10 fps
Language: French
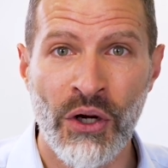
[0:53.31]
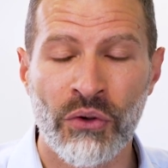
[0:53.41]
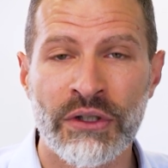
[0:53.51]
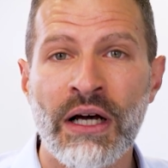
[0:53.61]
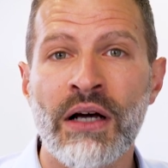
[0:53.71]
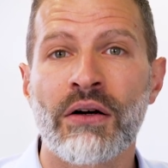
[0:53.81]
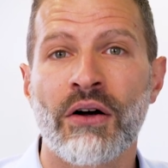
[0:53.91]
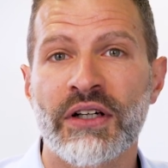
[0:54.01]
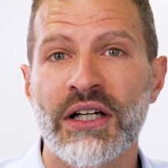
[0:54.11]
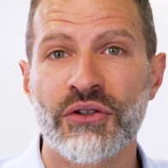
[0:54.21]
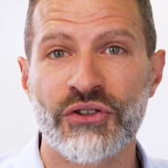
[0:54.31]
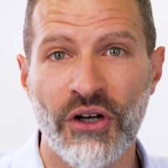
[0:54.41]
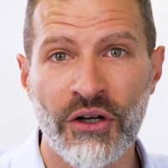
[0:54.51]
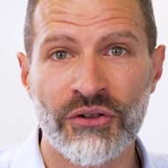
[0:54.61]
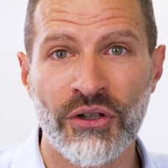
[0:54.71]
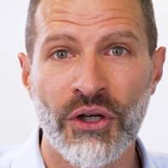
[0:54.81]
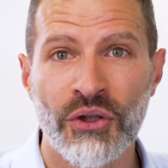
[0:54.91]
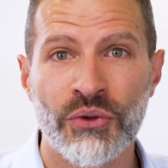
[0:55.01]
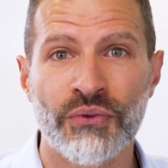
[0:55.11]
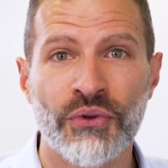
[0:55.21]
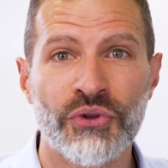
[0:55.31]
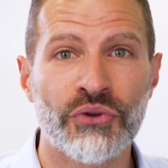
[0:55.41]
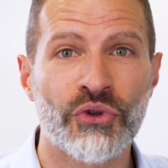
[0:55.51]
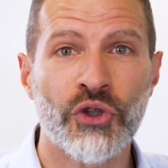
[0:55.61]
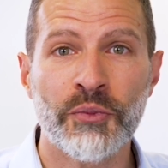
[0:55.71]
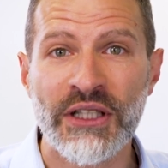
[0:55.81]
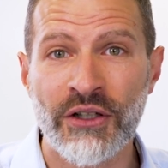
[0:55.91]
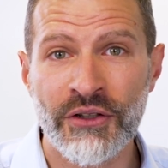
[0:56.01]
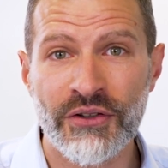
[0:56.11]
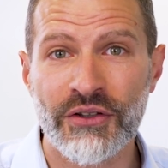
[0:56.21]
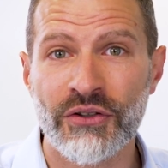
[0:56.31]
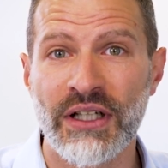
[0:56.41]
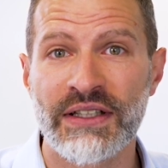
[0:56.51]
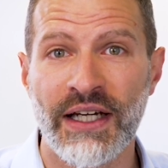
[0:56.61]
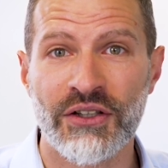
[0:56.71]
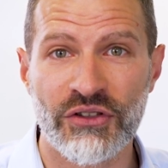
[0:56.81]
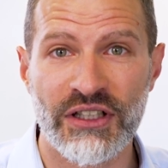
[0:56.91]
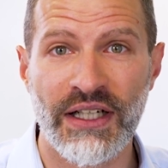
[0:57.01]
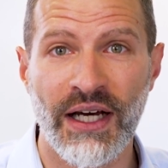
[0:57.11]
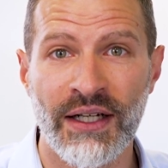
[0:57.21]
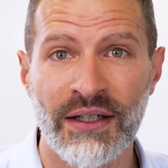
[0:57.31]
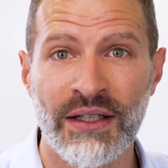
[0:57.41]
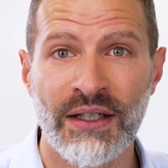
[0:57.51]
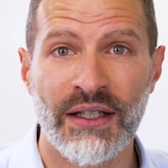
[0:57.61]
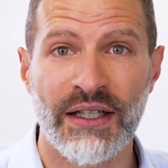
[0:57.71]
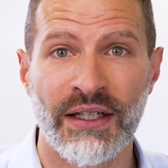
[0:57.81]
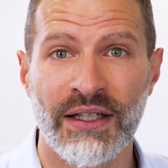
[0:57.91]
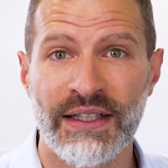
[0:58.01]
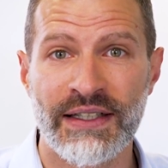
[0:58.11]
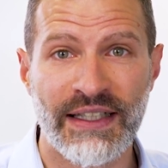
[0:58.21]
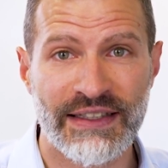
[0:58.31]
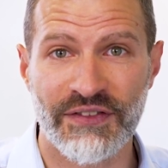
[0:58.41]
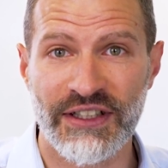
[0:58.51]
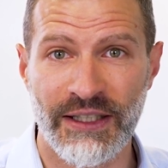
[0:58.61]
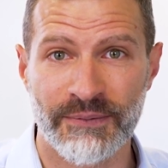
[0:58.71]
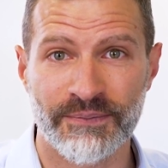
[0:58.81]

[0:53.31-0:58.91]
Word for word: on a en quelque sorte une fonction de copilote de la direction générale et, des activités.